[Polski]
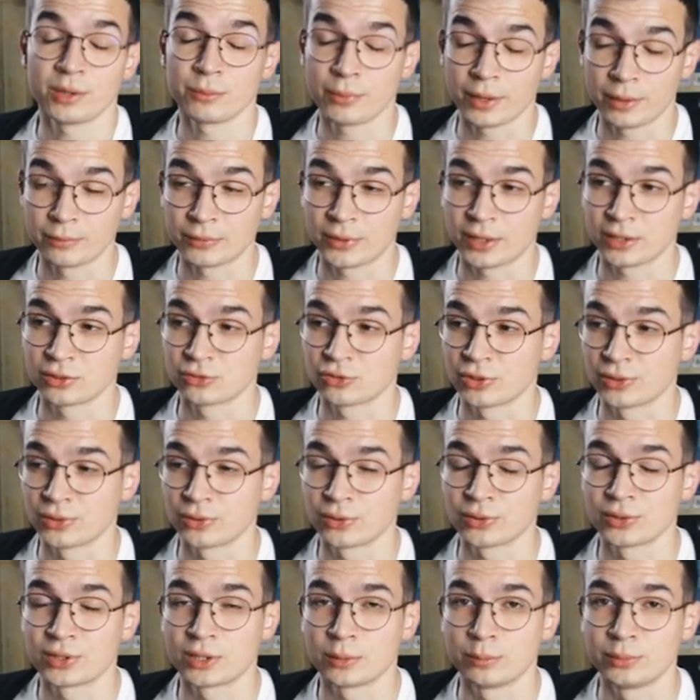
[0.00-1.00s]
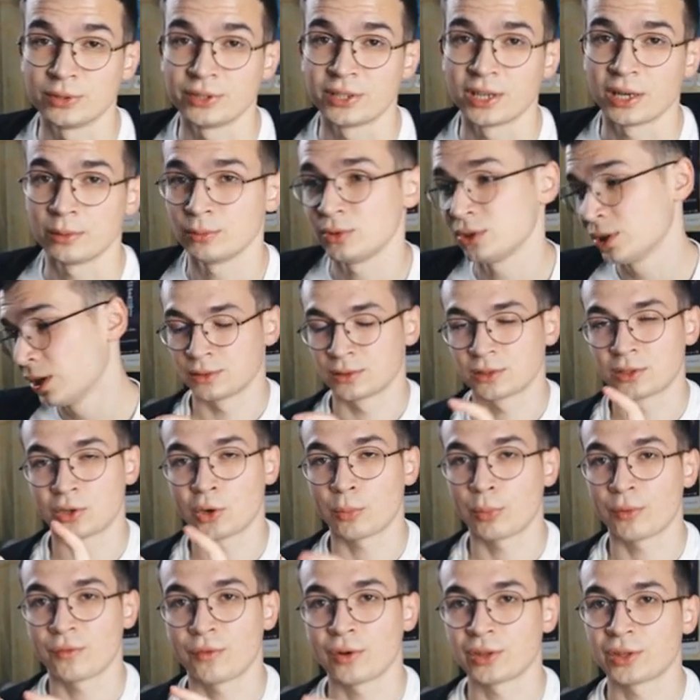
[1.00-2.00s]
ja miałem tak często z replikami,
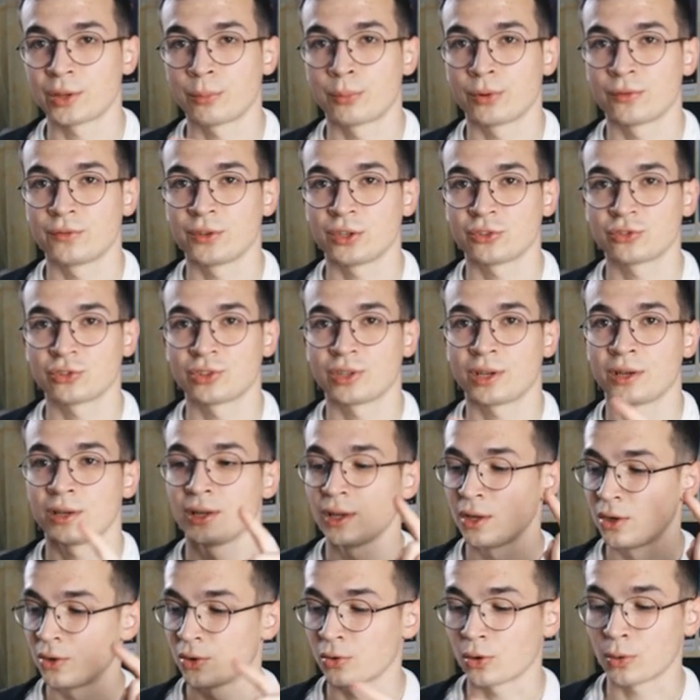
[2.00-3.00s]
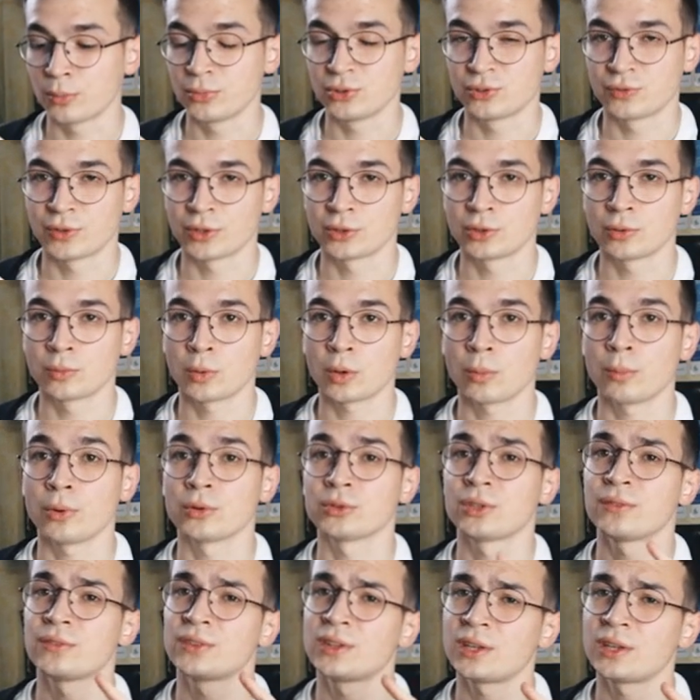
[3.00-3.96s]
chropowata powierzchnia robi świetną robotę,